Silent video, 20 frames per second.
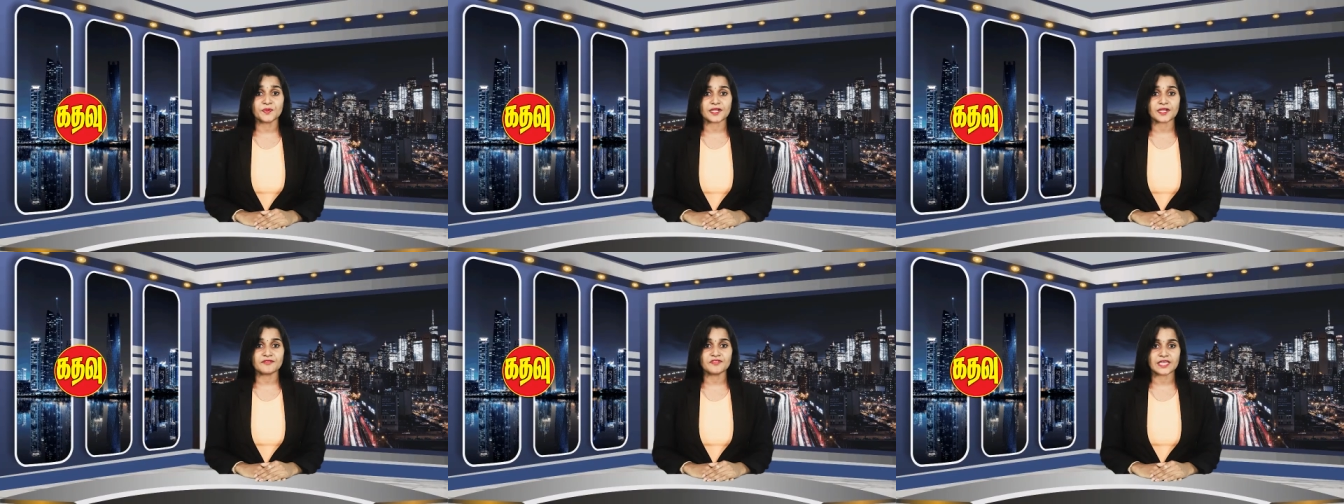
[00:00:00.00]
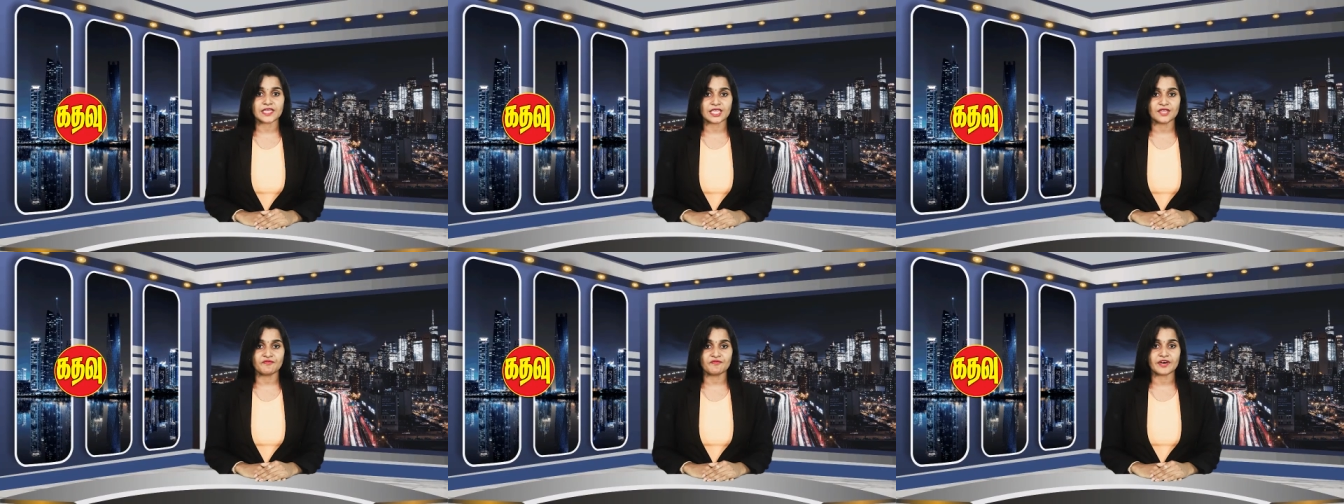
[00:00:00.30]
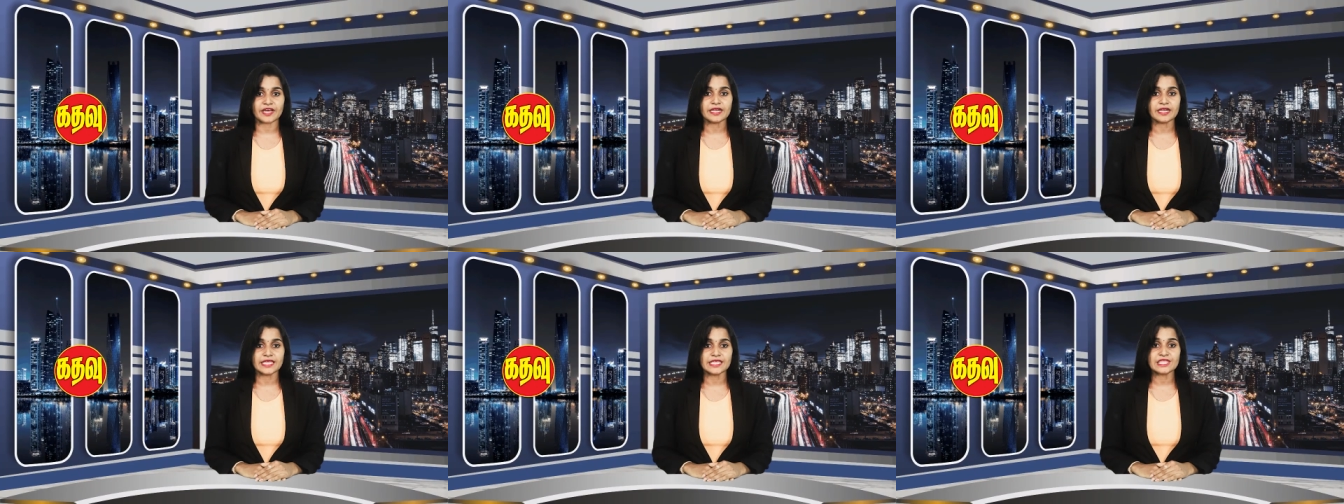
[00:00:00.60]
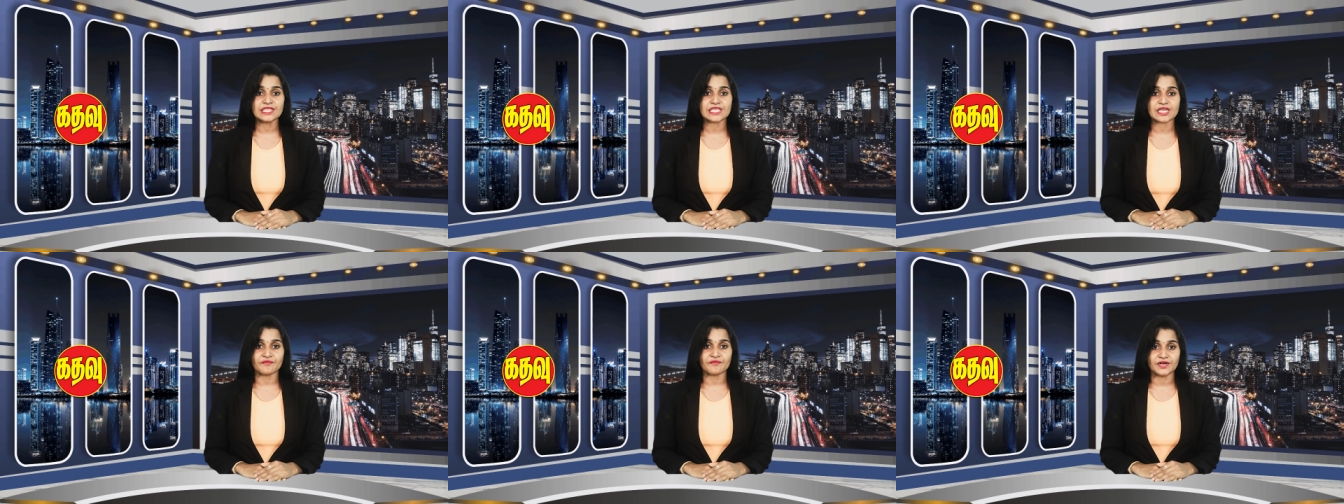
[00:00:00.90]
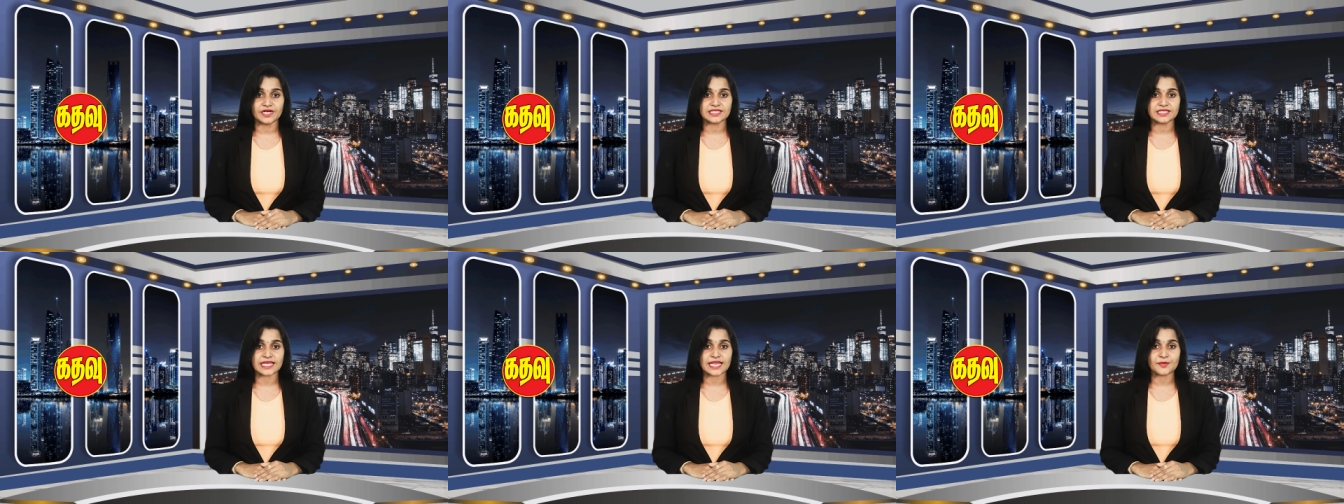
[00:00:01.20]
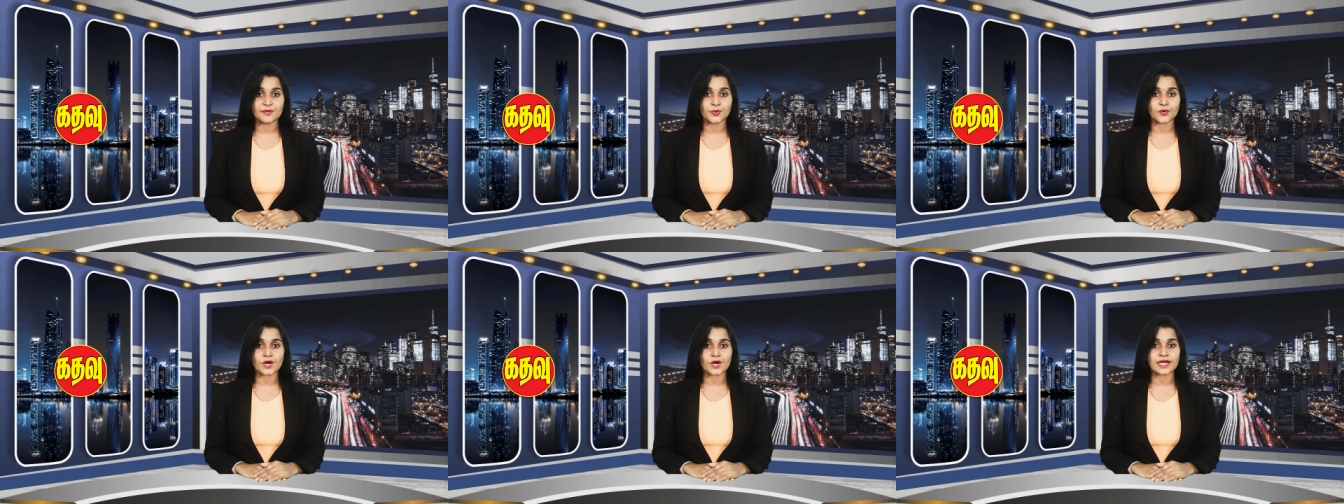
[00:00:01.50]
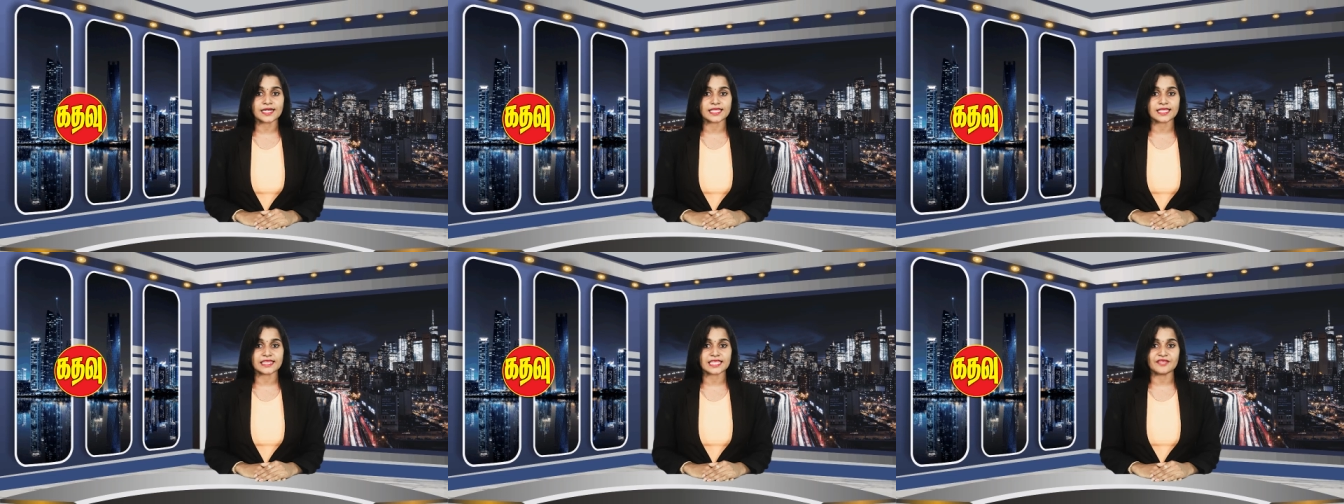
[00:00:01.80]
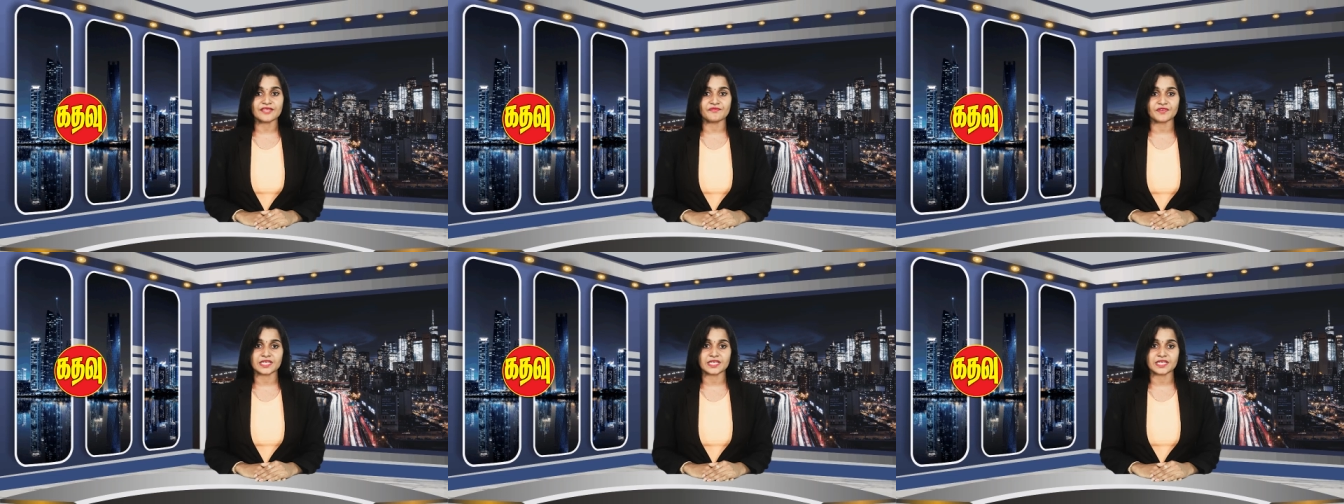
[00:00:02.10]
பிறந்த இவர் இந்திய விடுதலை போராட்டத்தை